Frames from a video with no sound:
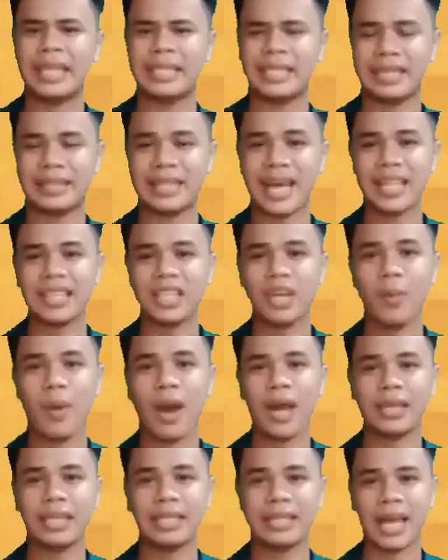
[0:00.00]
na
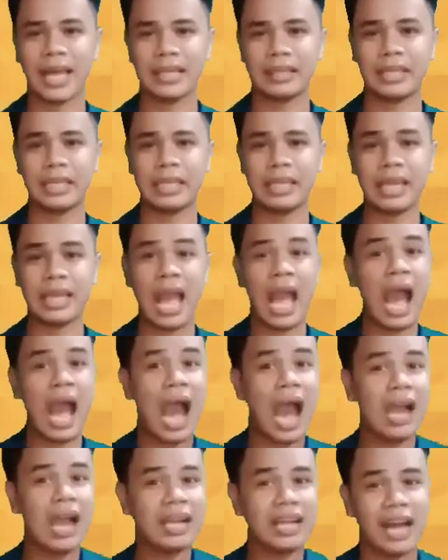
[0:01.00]
nating
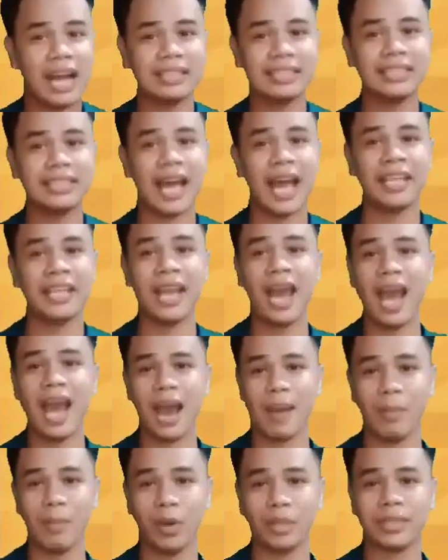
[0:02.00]
hanggang saan
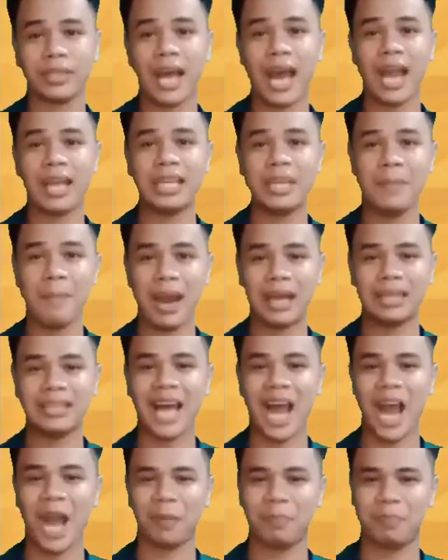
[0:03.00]
aabot ang
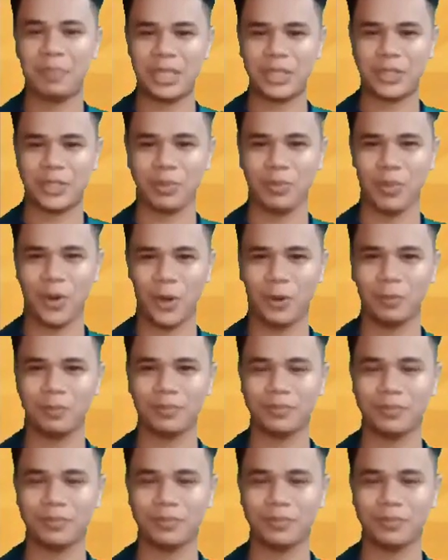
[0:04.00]
500 piso mo.